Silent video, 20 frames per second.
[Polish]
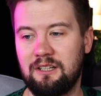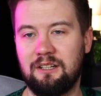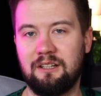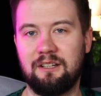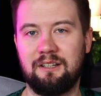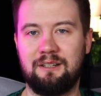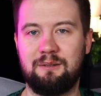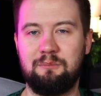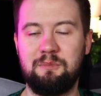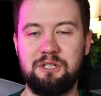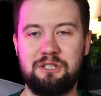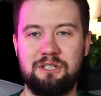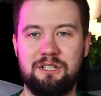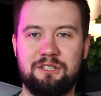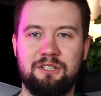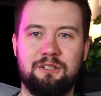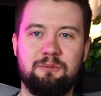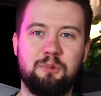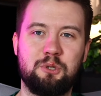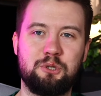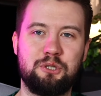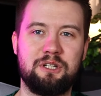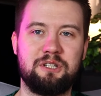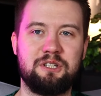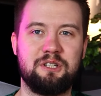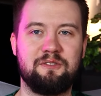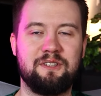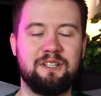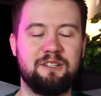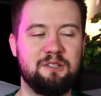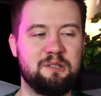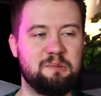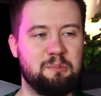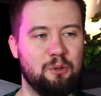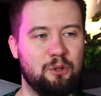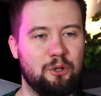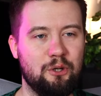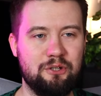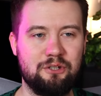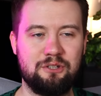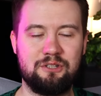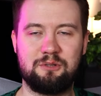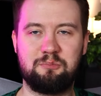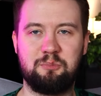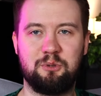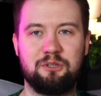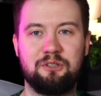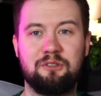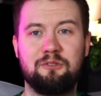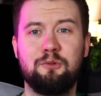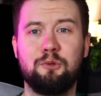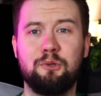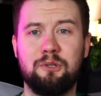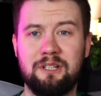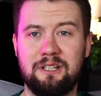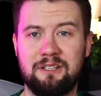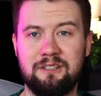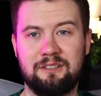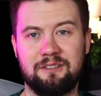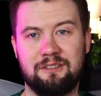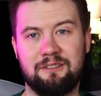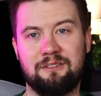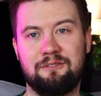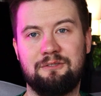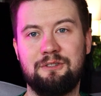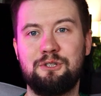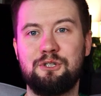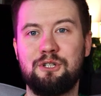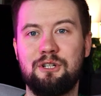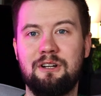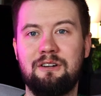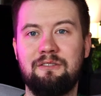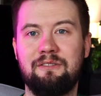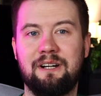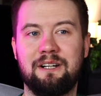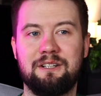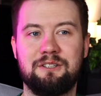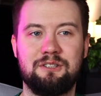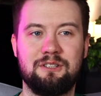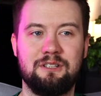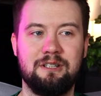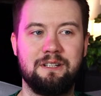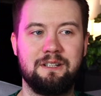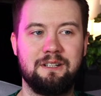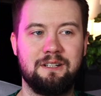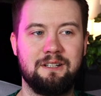E, myślę, że można się wtedy spokojnie też po tych dwóch dniach wychillować,